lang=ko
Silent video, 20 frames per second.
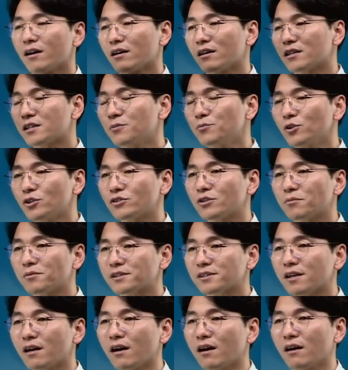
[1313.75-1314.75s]
어, 금융
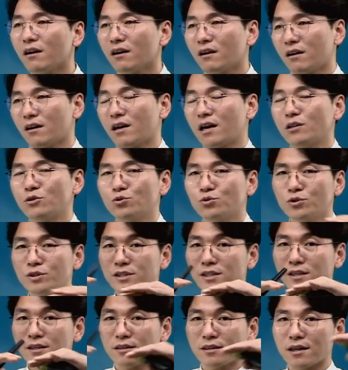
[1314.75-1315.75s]
서비스가 아주
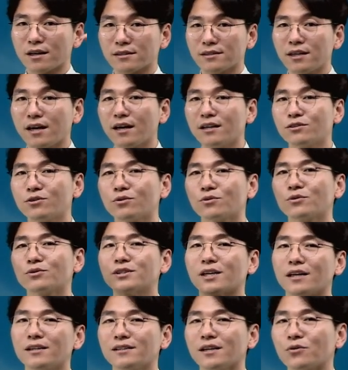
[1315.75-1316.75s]
이제 딱 체계적으로
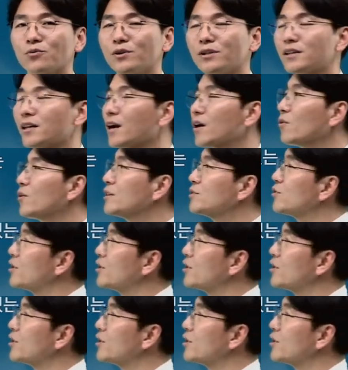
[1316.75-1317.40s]
자리 잡고 있다라고 할